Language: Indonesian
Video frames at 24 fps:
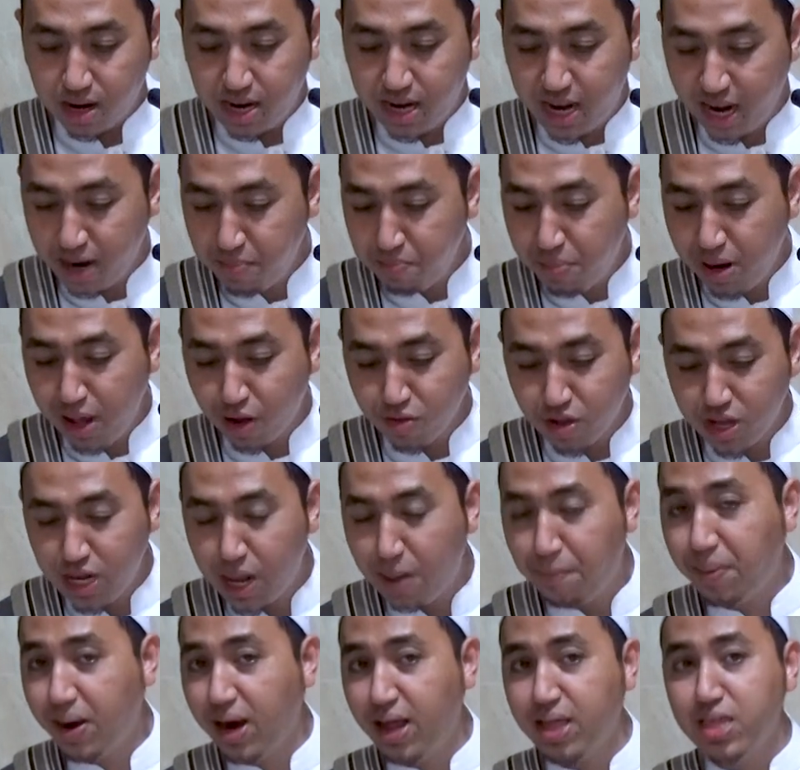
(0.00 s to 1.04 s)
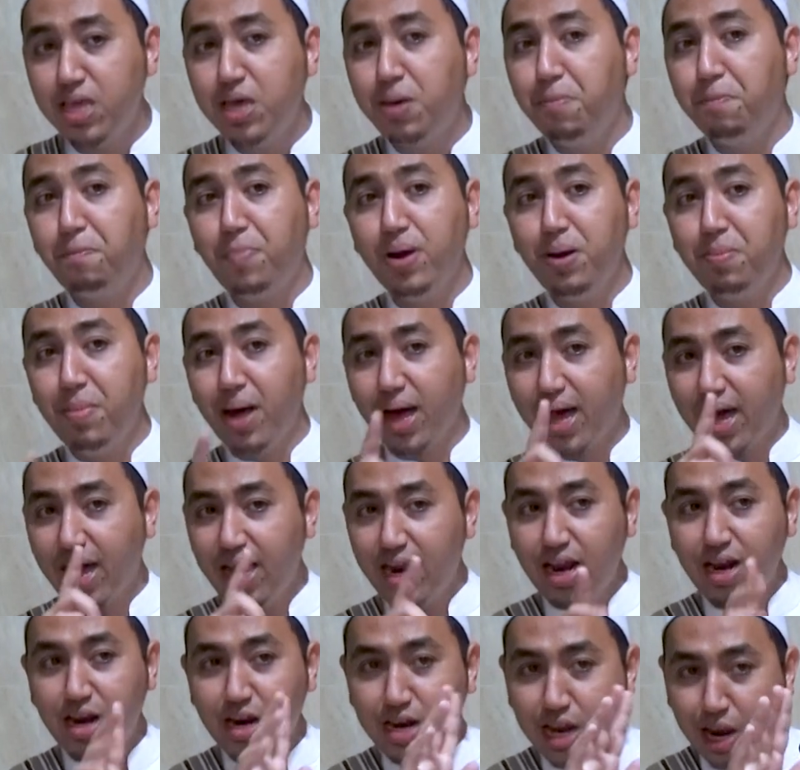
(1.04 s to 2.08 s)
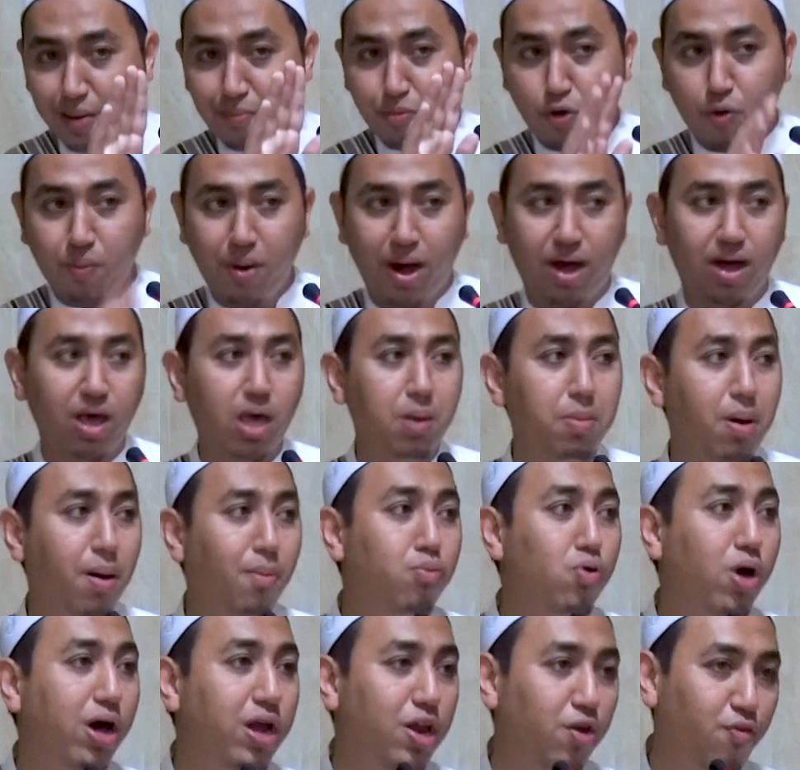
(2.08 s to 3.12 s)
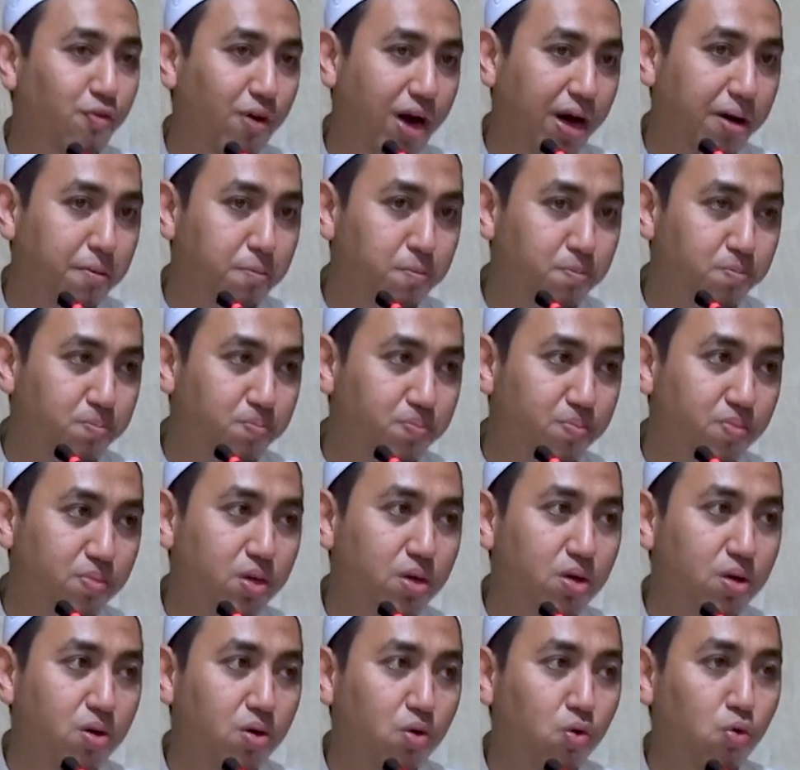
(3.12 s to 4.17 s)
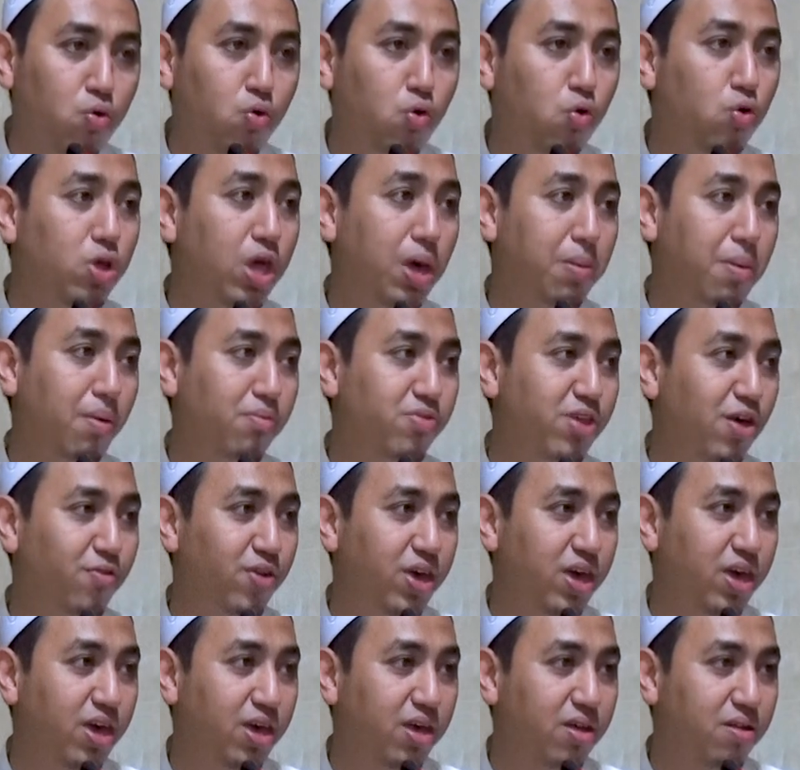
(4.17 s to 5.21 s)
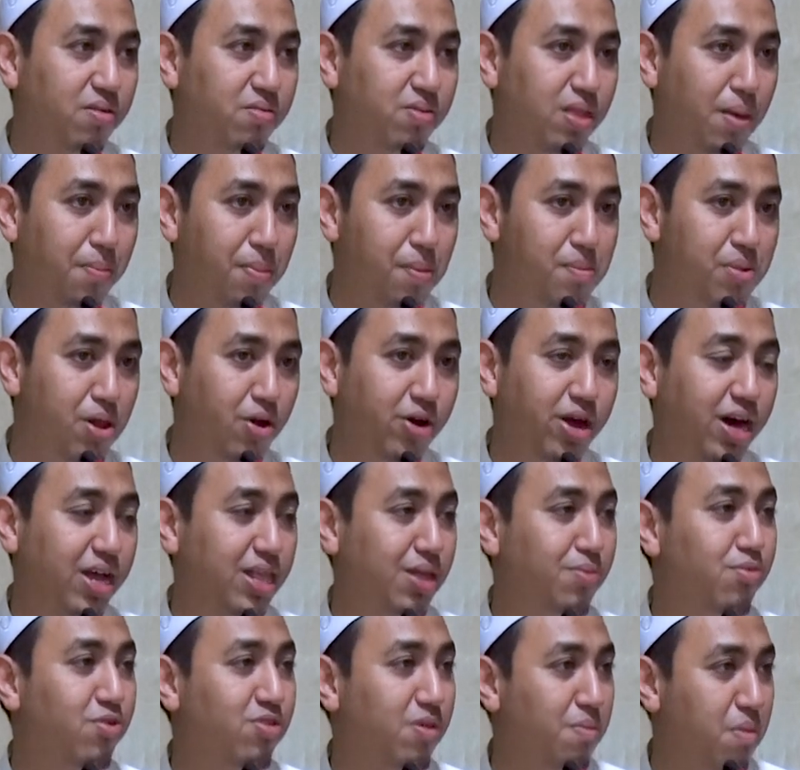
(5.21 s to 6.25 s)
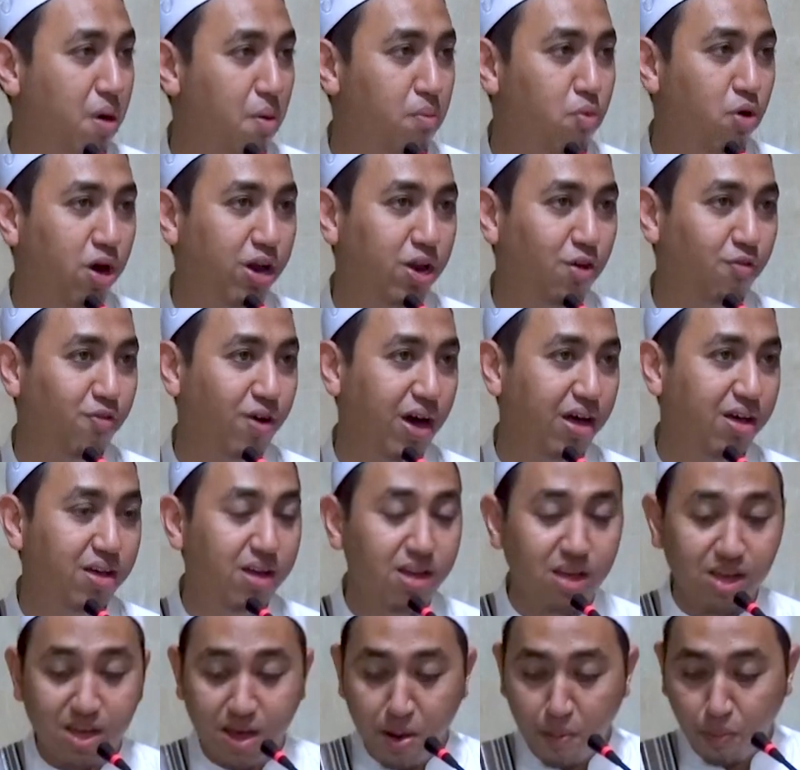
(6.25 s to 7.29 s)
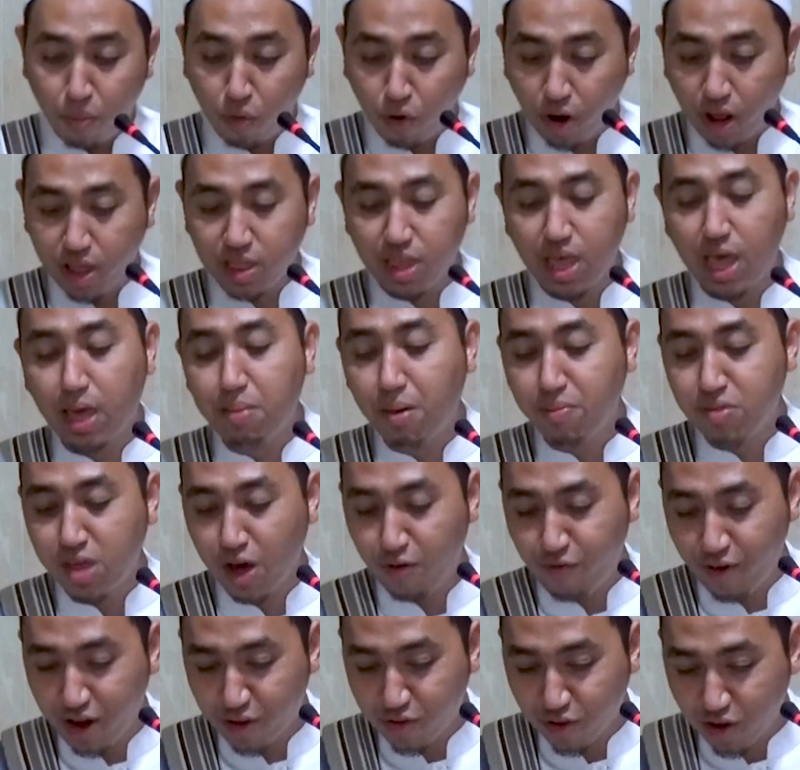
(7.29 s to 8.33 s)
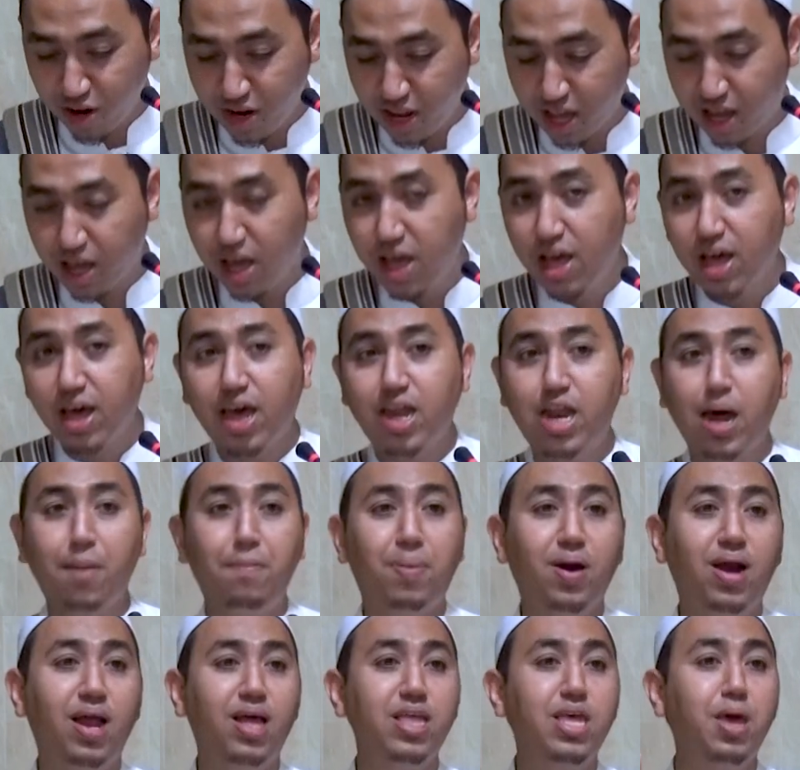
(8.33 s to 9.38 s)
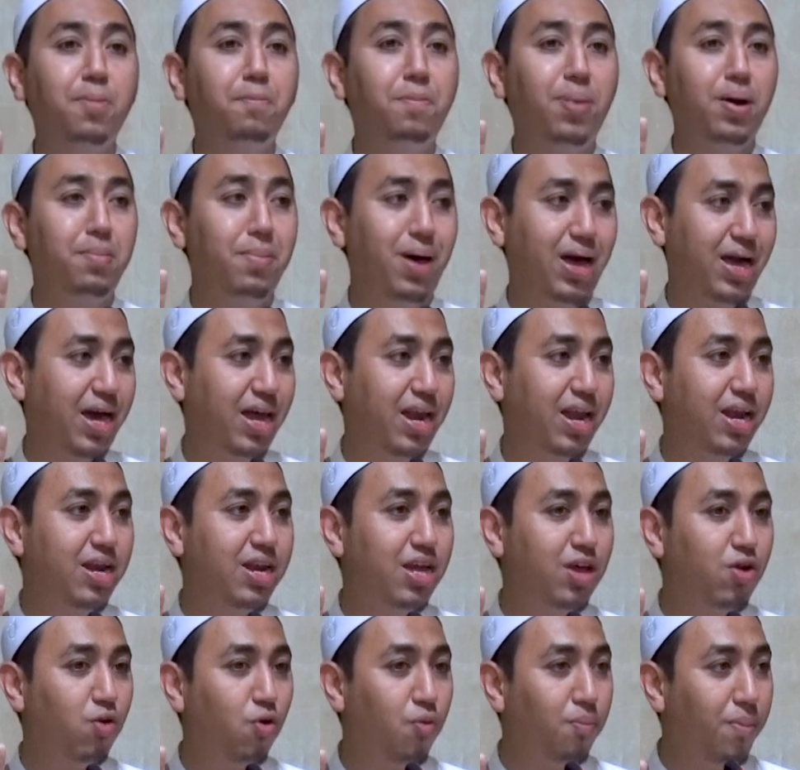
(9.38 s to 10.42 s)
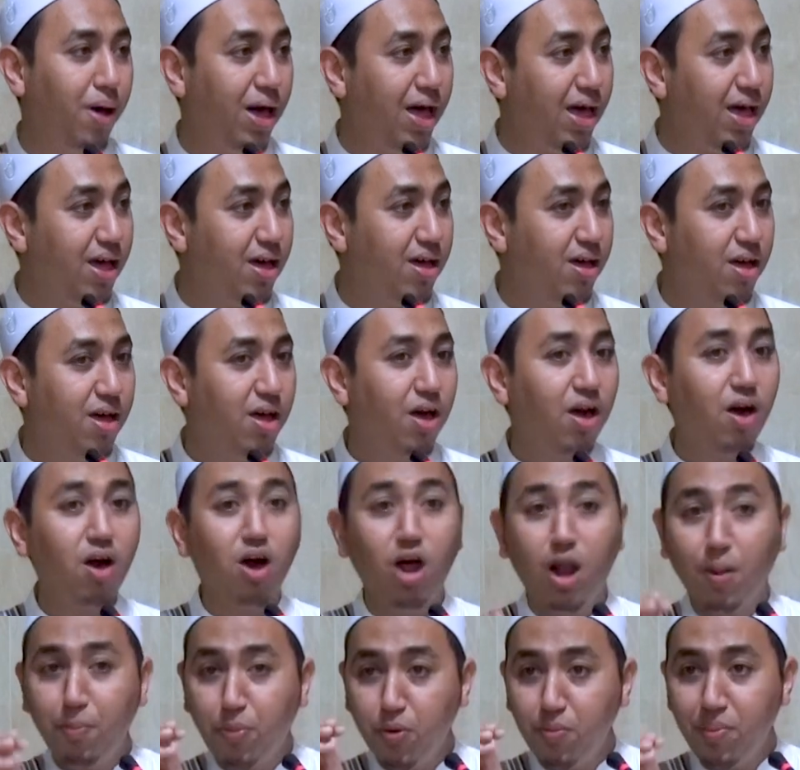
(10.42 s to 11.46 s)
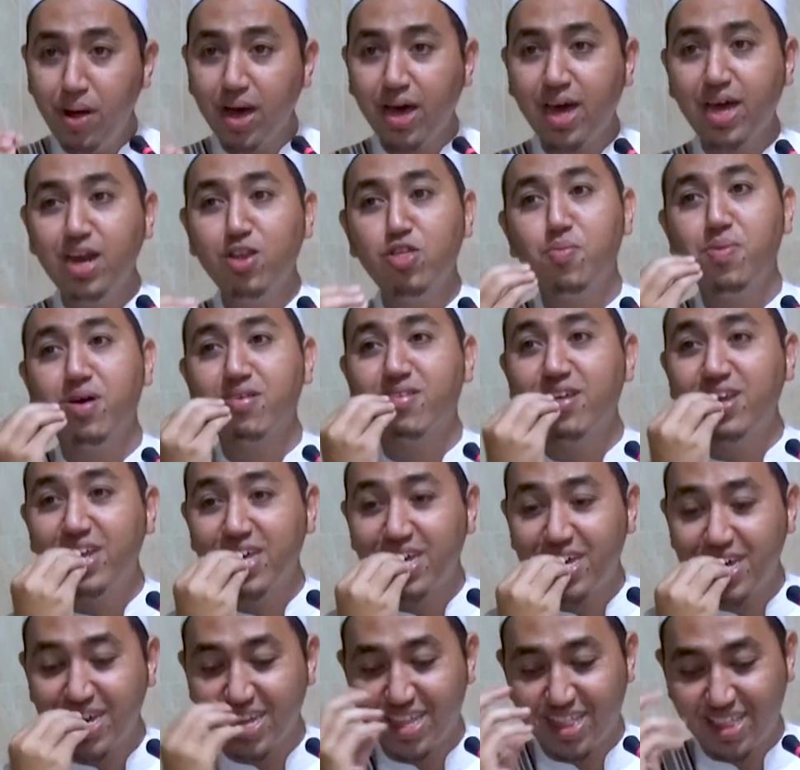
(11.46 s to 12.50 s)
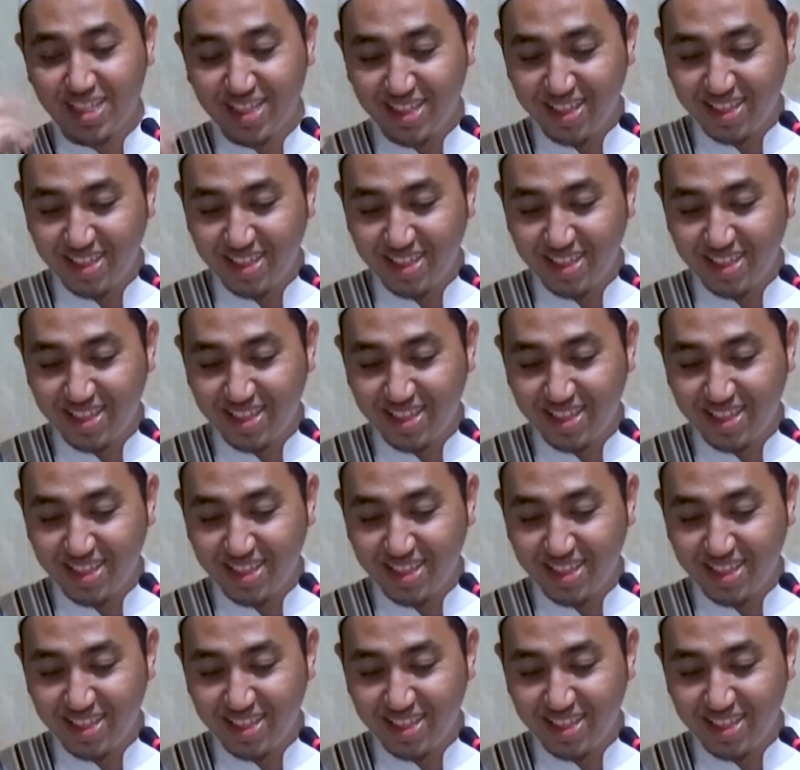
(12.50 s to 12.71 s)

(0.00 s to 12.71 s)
dan beliau tidak pernah nyimpen makanan di dalam rumah Imam Abu Hanifah gurunya Imam Syafi'i tapi beliau udah ketemu sama Abu Hanifah muridnya Imam Ja'far Sodik tidak pernah nyimpen makanan di rumah kalaupun makan cuma sedikit